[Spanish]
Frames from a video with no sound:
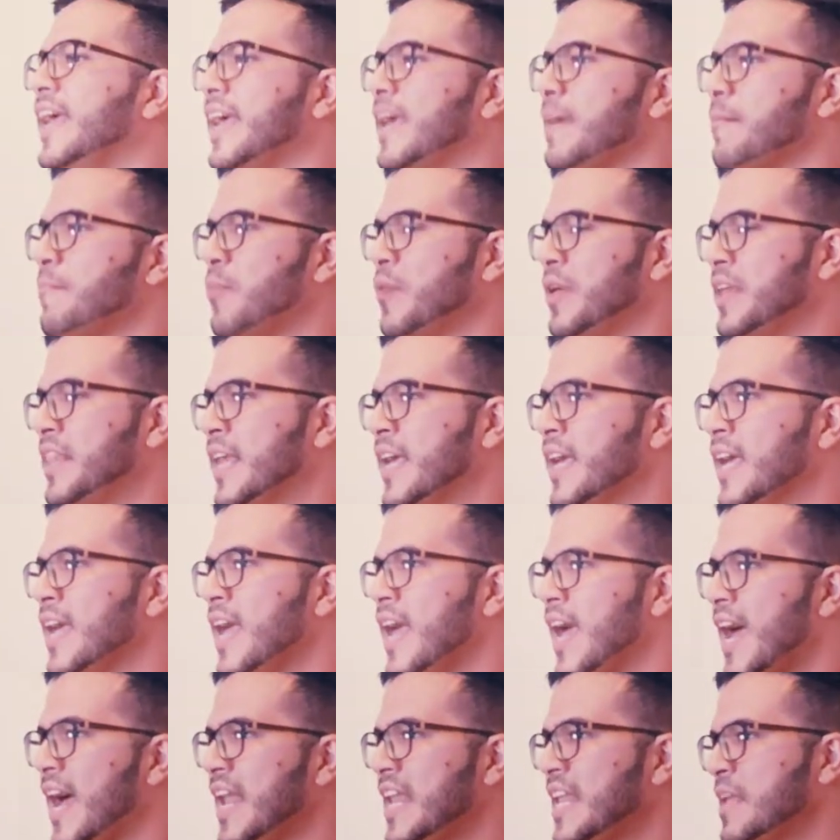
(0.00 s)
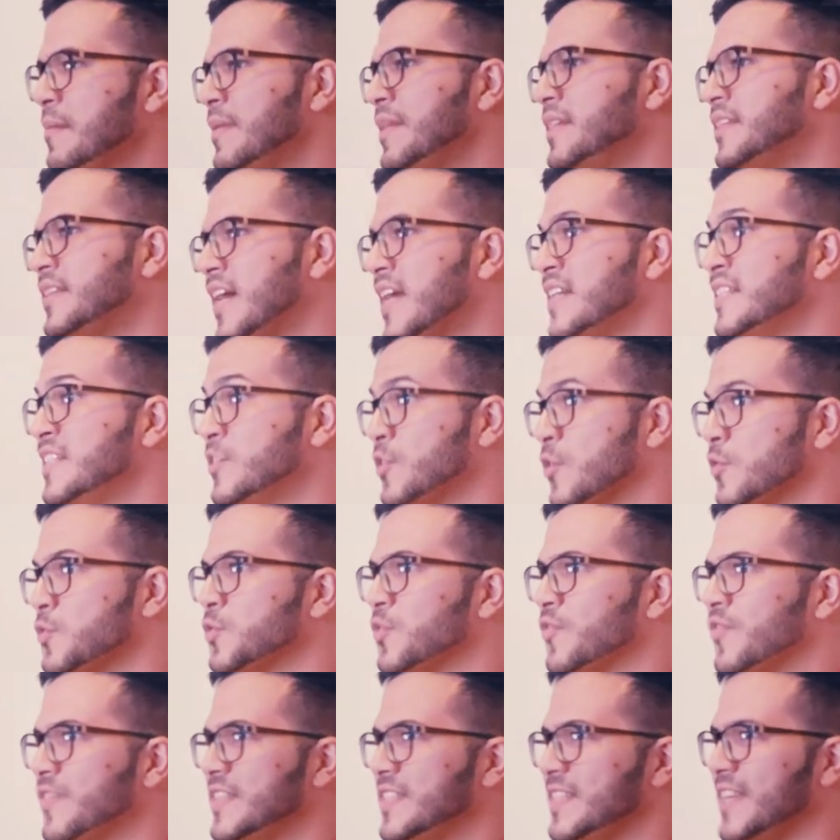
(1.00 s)
en que pueden alimentarse, son
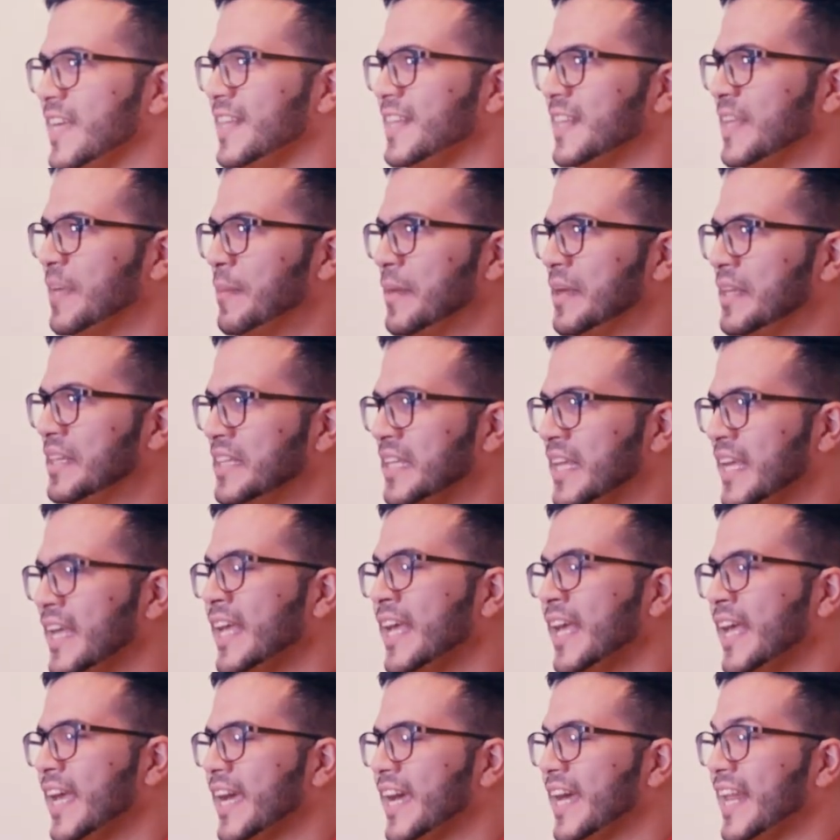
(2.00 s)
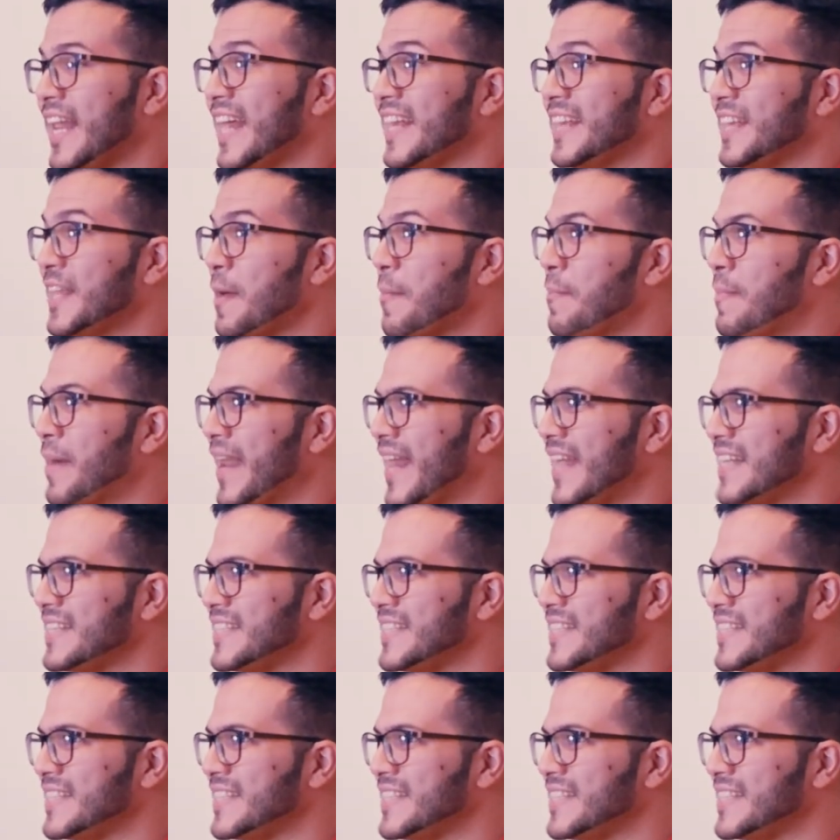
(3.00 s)
suficientemente grandes para